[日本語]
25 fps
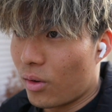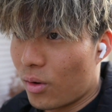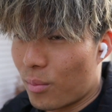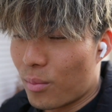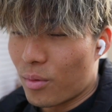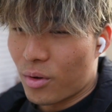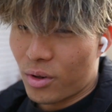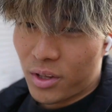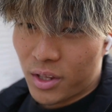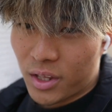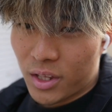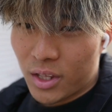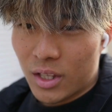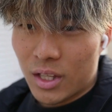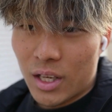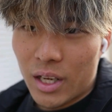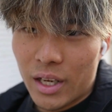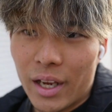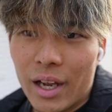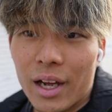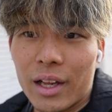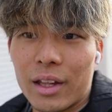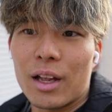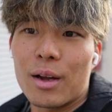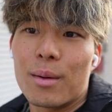もっさ
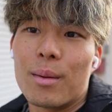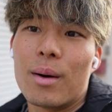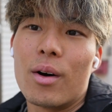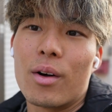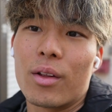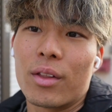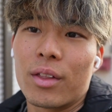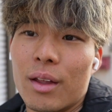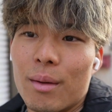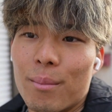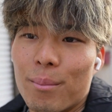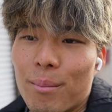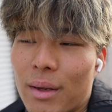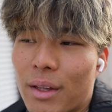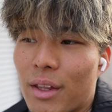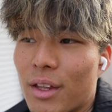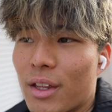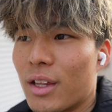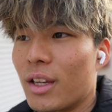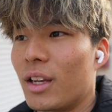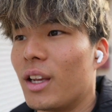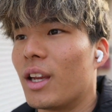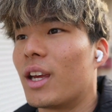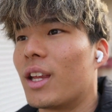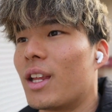い頭を三バ
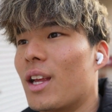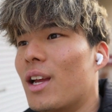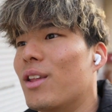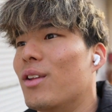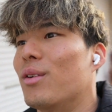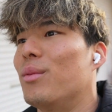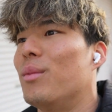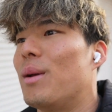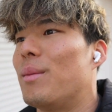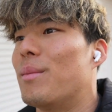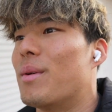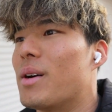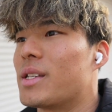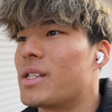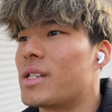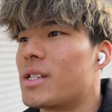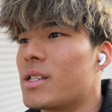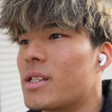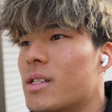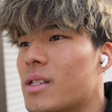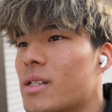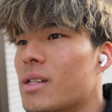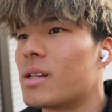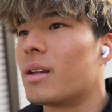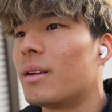しに行きたいと思います
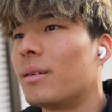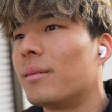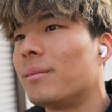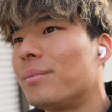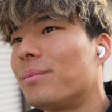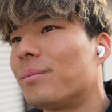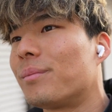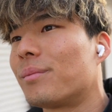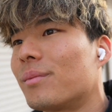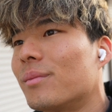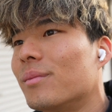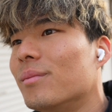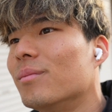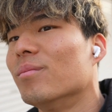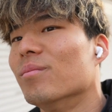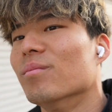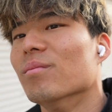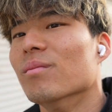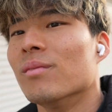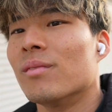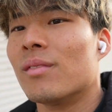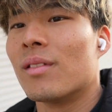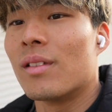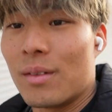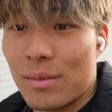
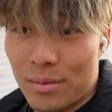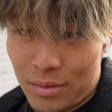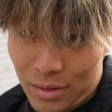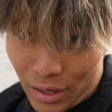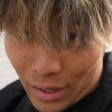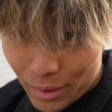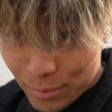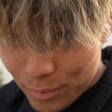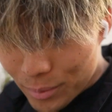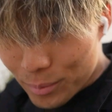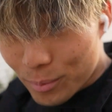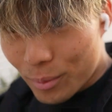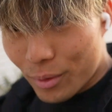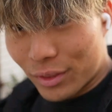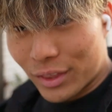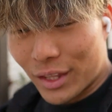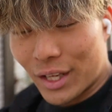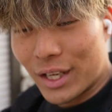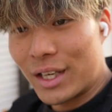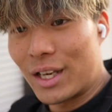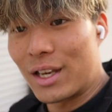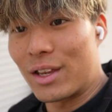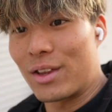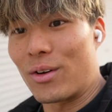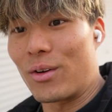だいぶもっ
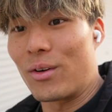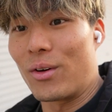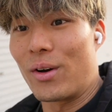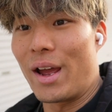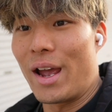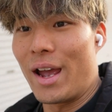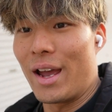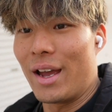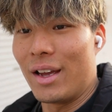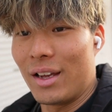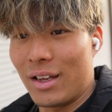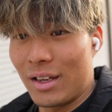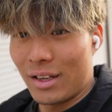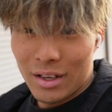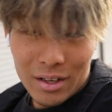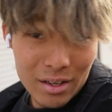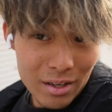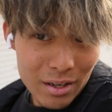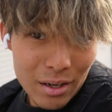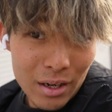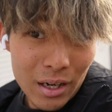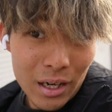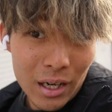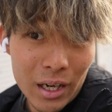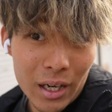さいでしょこれ
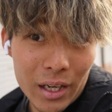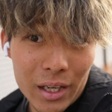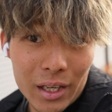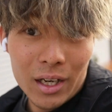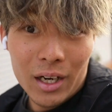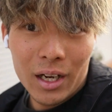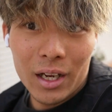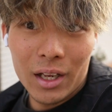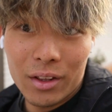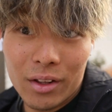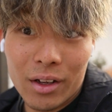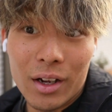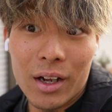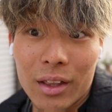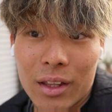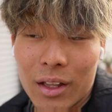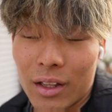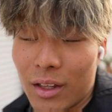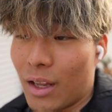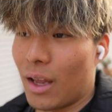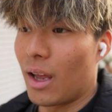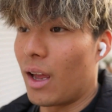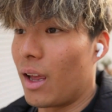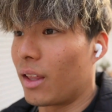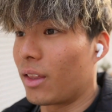ハイライト当て
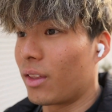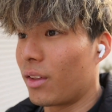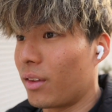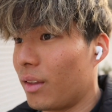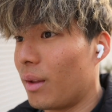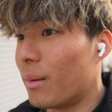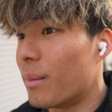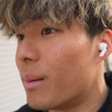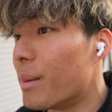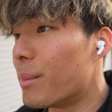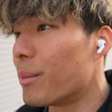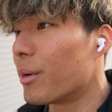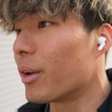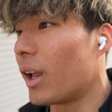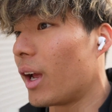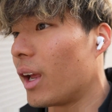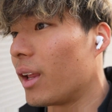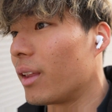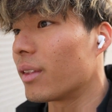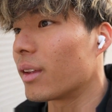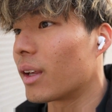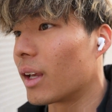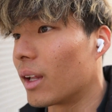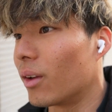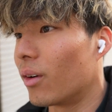てそんな間もないん
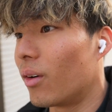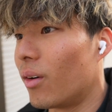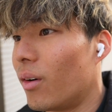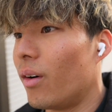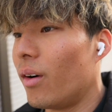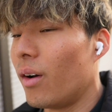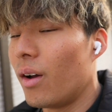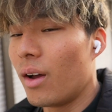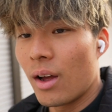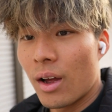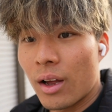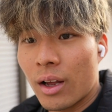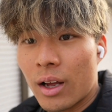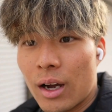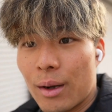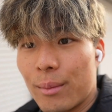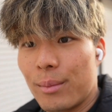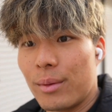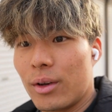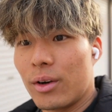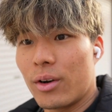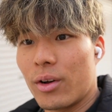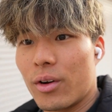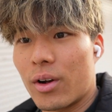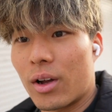ですけど
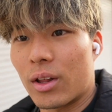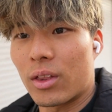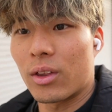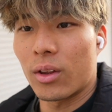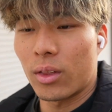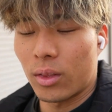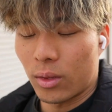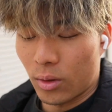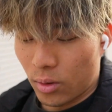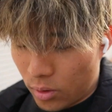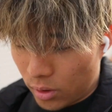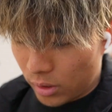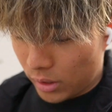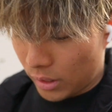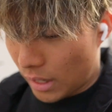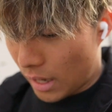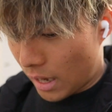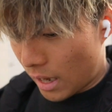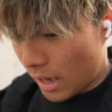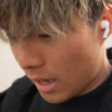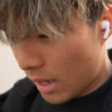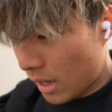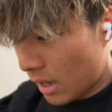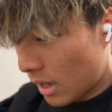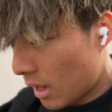髪の量がちょっと多いんで
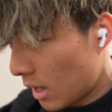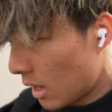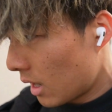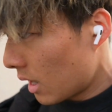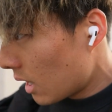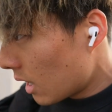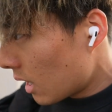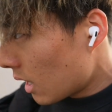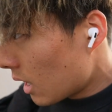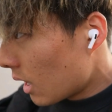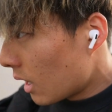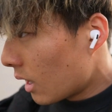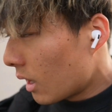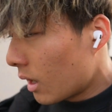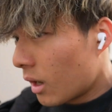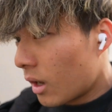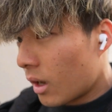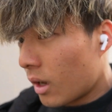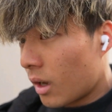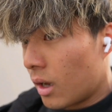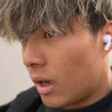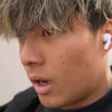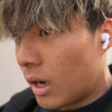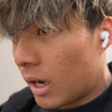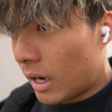
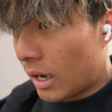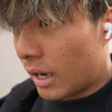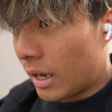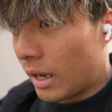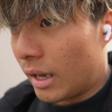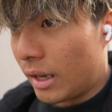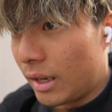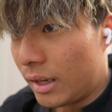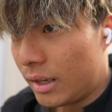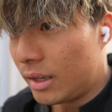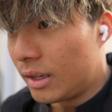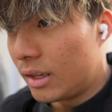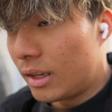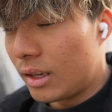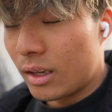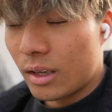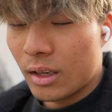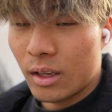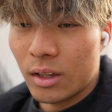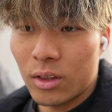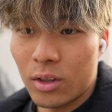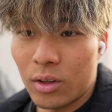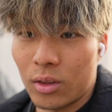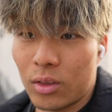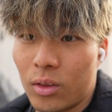はい
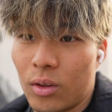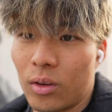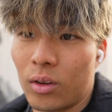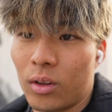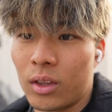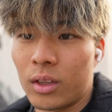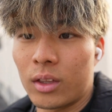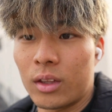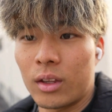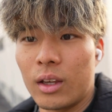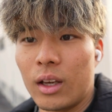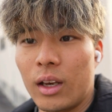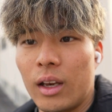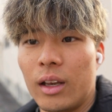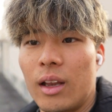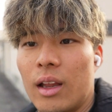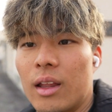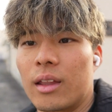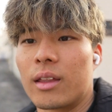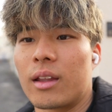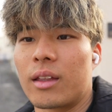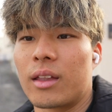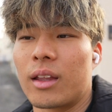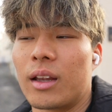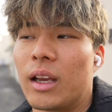ちょっとすっきりね
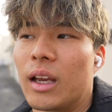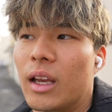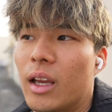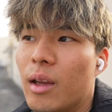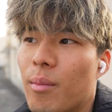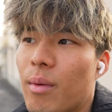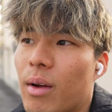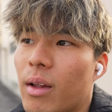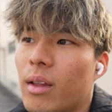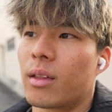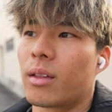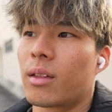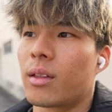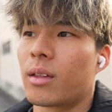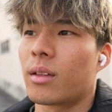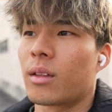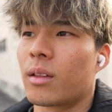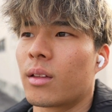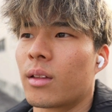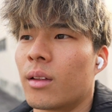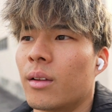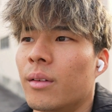させに行きます